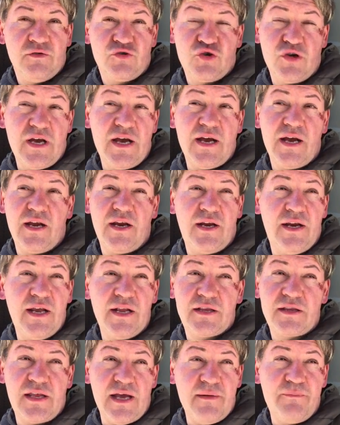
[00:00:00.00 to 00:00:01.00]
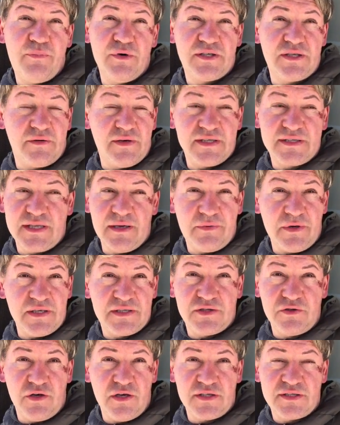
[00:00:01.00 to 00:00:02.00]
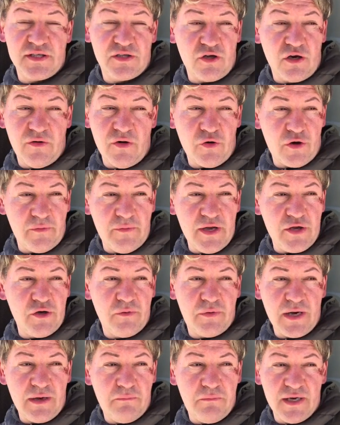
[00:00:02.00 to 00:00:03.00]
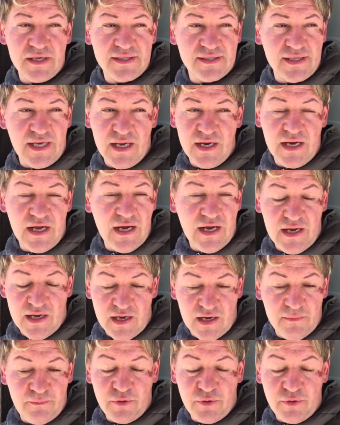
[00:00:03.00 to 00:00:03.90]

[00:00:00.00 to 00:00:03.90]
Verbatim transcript: Cioè nel tempo se questa pressione non si trova un rimedio per abbassarla,